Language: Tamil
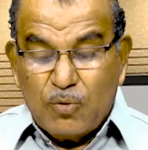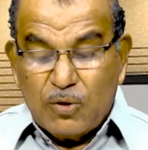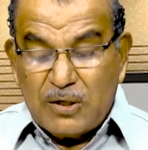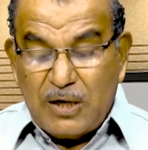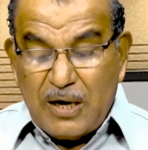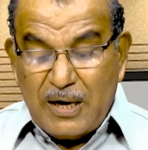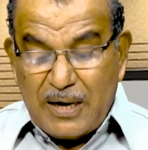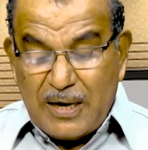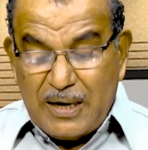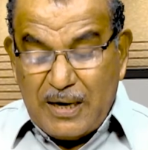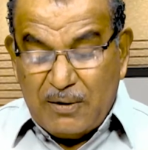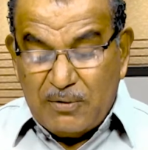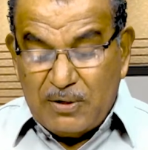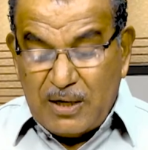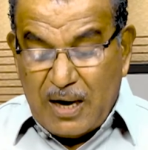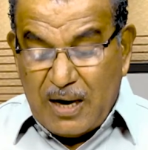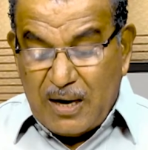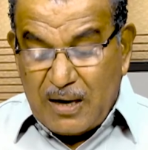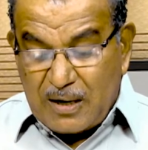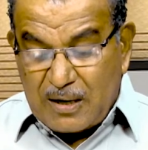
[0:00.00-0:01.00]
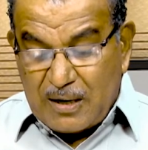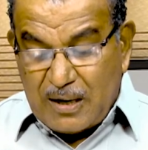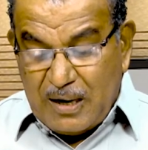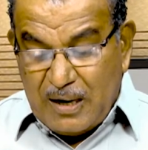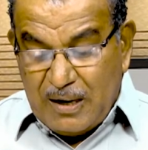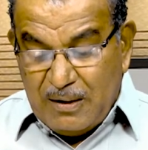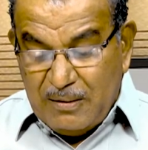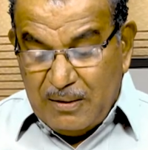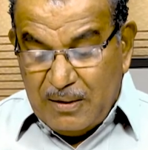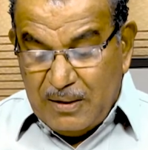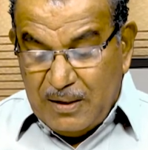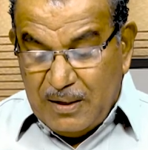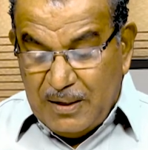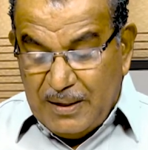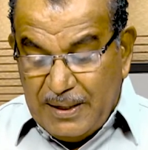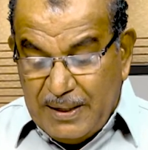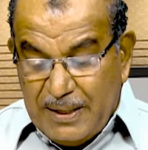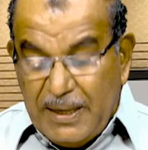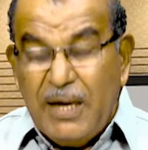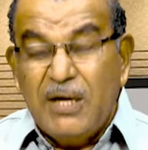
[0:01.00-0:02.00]
கூட்டத்தில் ரெண்டாவது யார் இருக்கிறா
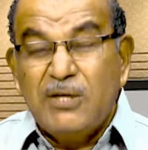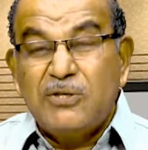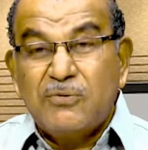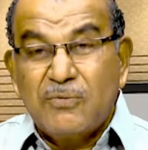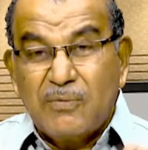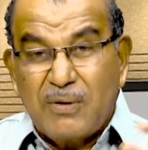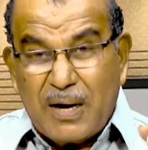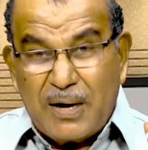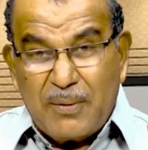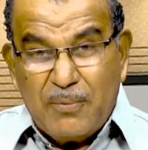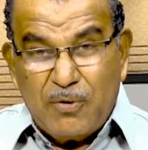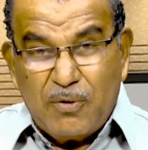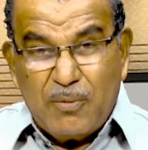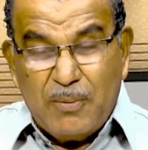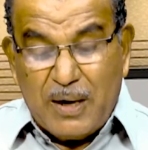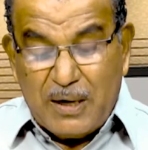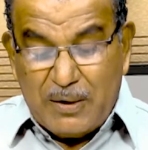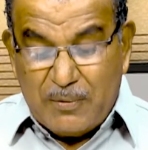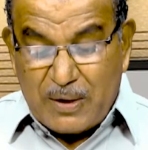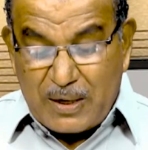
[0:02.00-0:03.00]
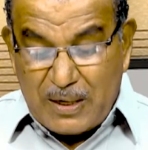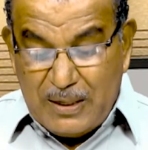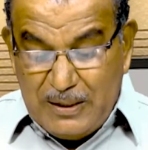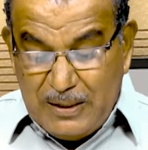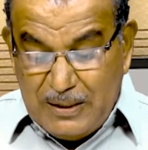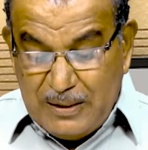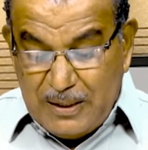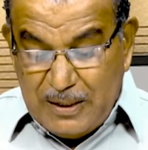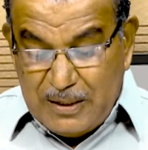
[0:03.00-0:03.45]
இயேசுக்கு அறிமுகமானவர்கள்